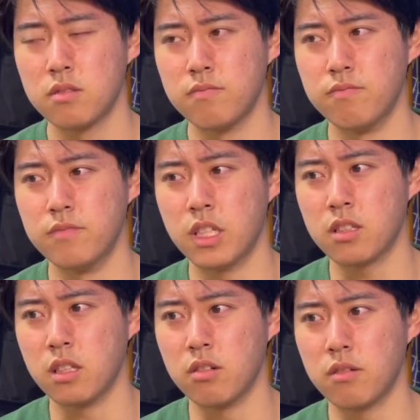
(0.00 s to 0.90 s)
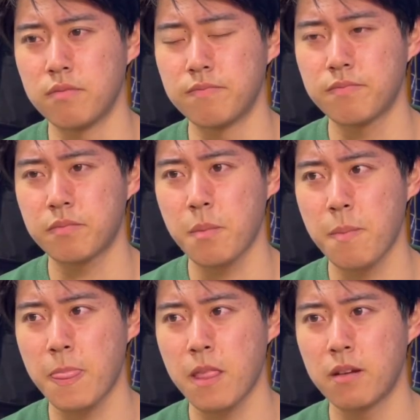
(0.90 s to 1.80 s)
うん、なんだろう。
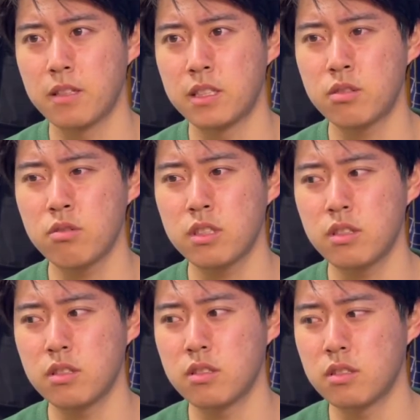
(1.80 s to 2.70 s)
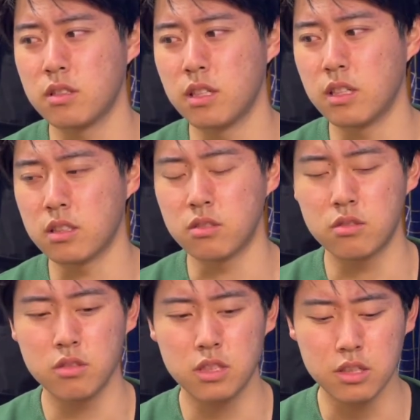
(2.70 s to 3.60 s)
一人でなんかずっと
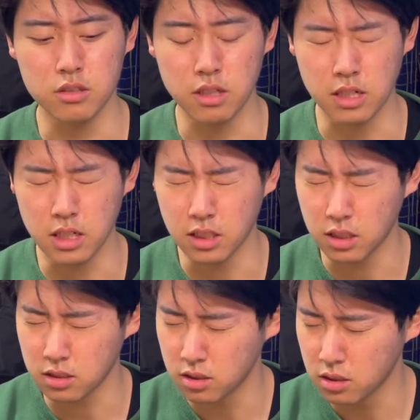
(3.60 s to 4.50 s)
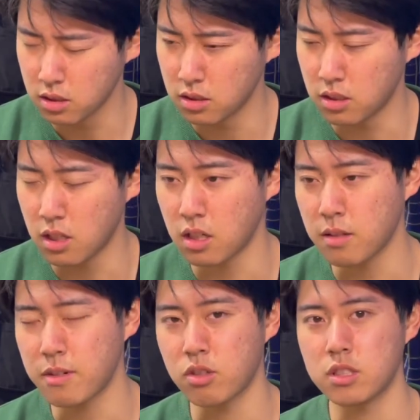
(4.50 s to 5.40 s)
言ってるんですよ、なんか、なんか
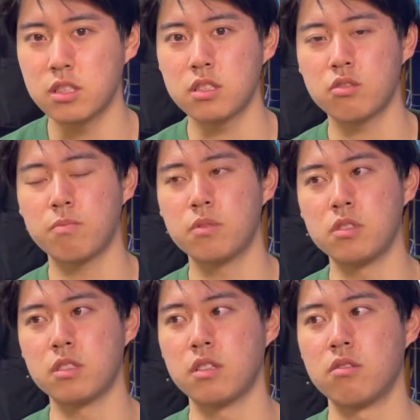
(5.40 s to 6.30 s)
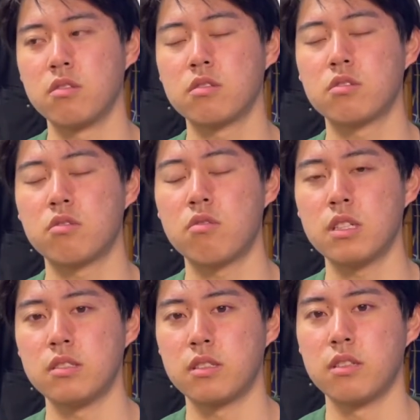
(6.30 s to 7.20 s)
頭おかしい人っぽいんですけど、ちょっと怖いん
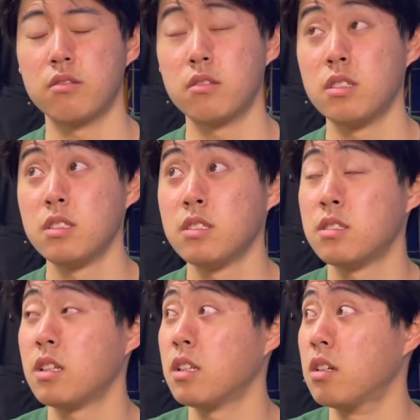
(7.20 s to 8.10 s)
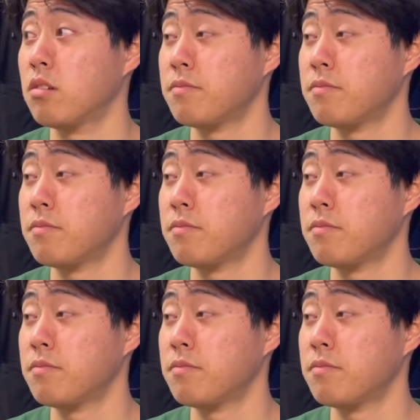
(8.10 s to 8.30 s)
ですけど、なんだろう。